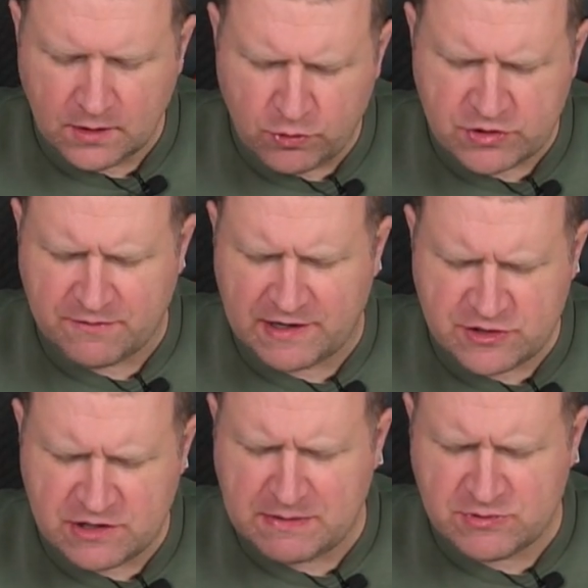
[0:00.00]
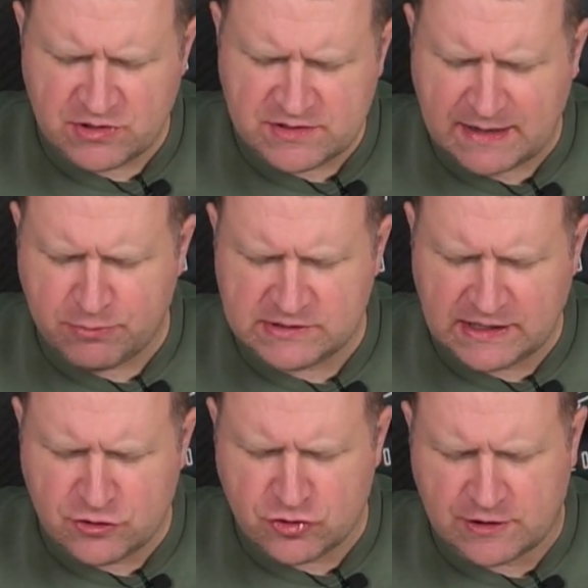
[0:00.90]
Kurczę, wrażenie mam, że to jest
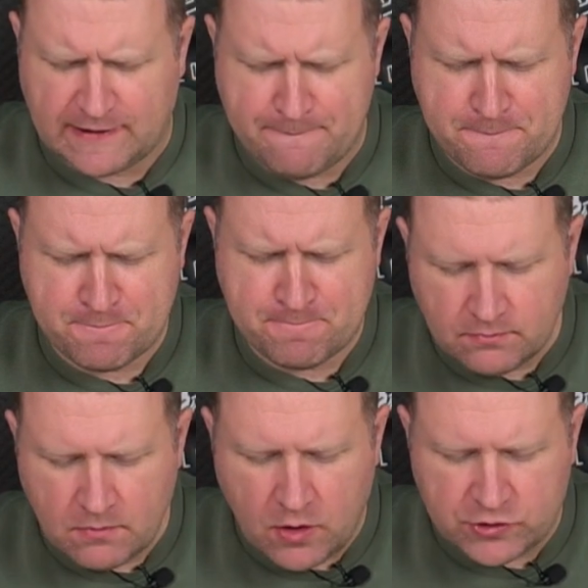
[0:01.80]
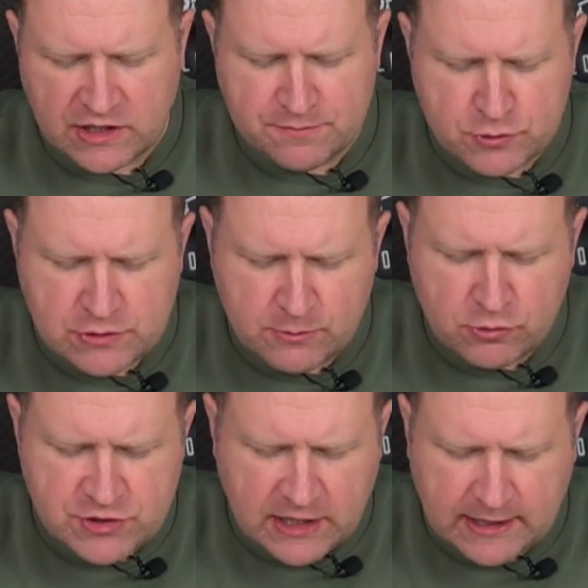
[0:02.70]
kapusta kiszona. No teraz poczułem
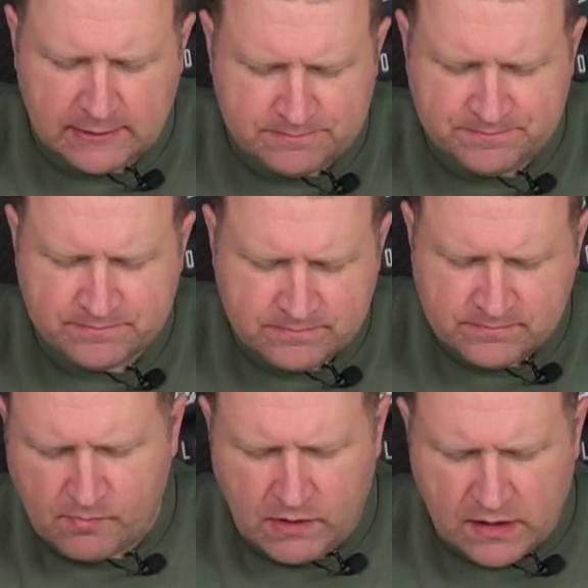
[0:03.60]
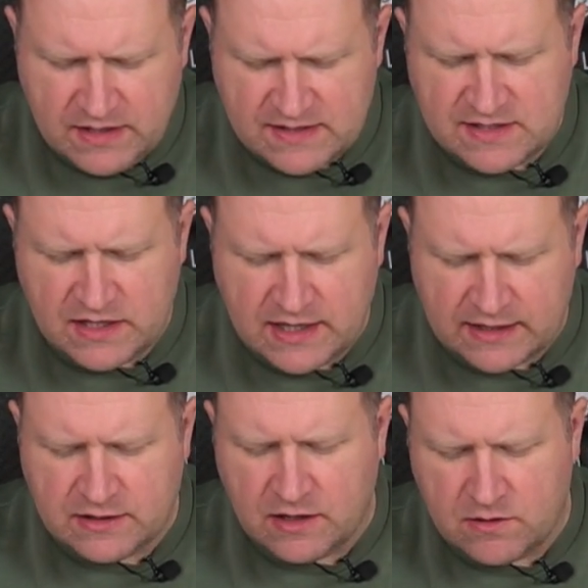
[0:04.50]
kurczaka. Jest
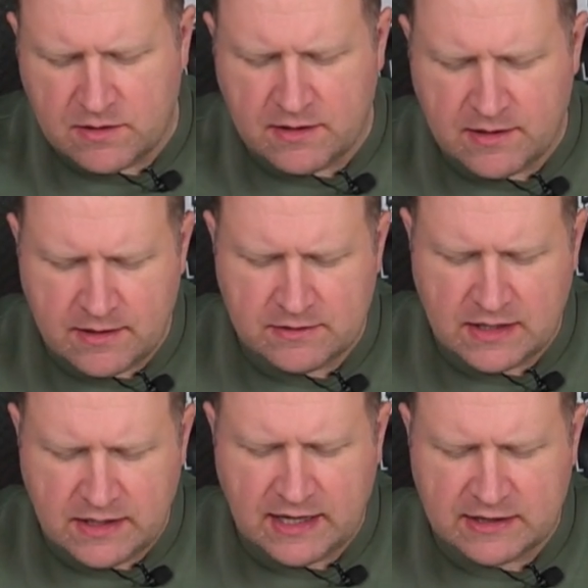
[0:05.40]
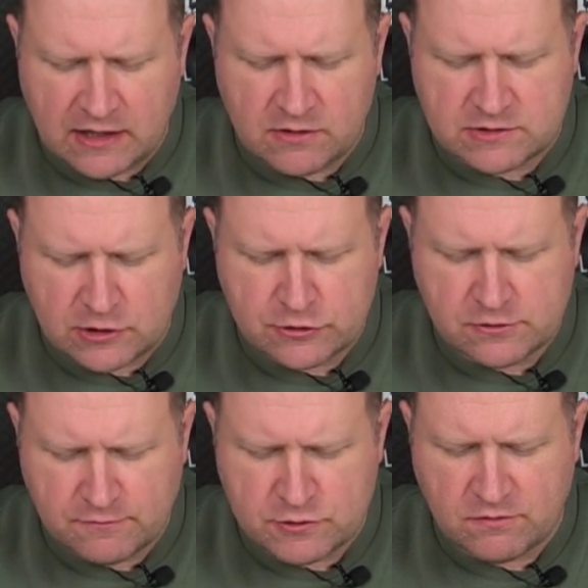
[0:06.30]
delikatnie, e, delikatna
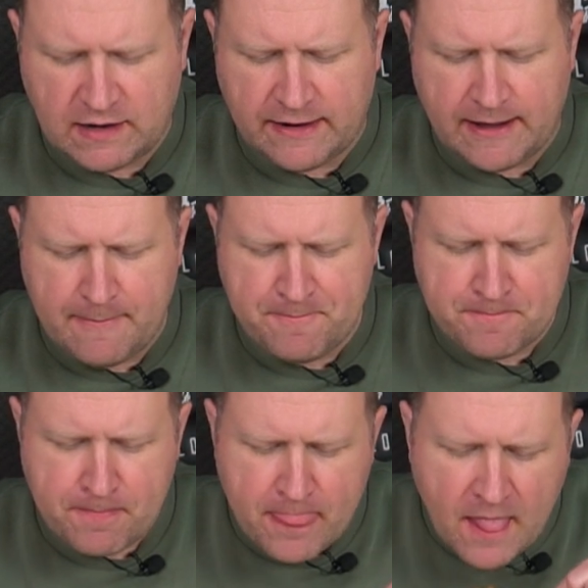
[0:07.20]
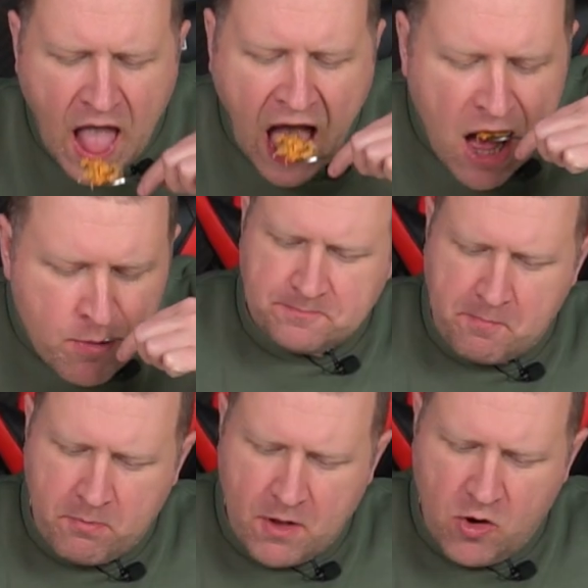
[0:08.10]
ostrość, wyczuwalna.
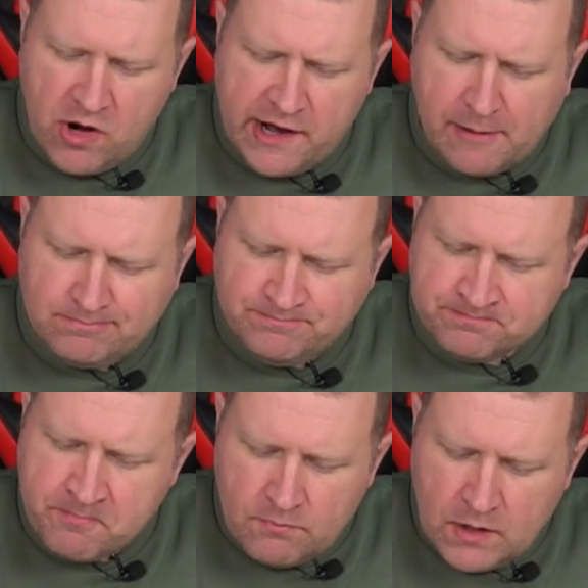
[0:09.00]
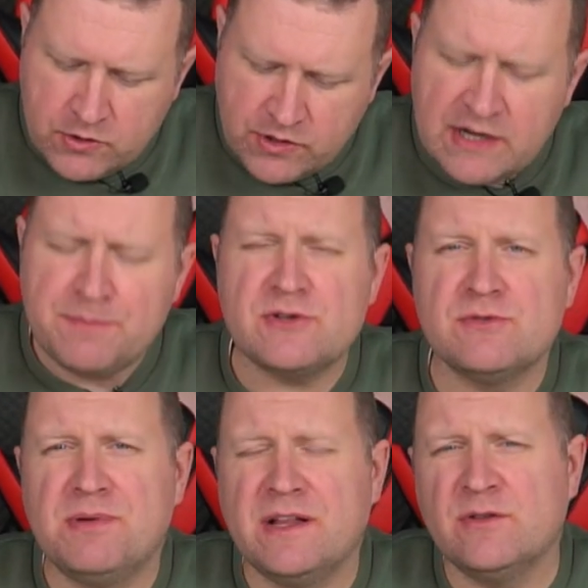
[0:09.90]
Cholera. Tylko ja na
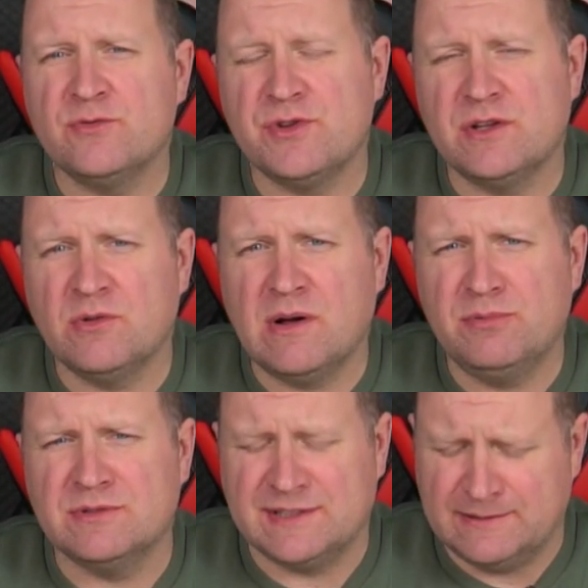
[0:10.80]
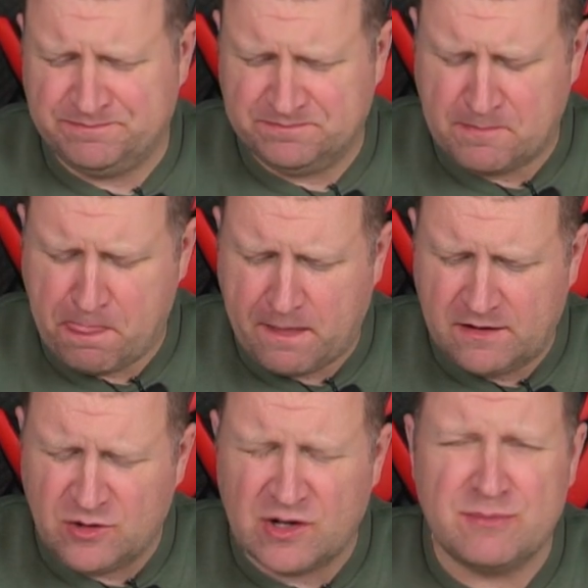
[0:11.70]
pierwszym planie tu czuję tą kapustę.
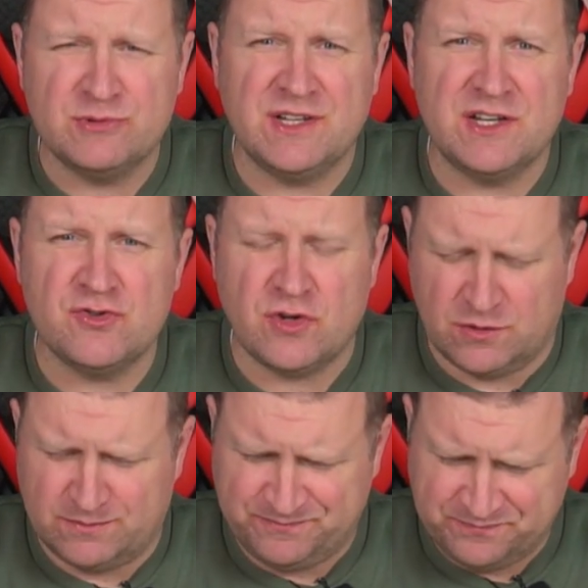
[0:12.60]
I to kapustę kiszoną.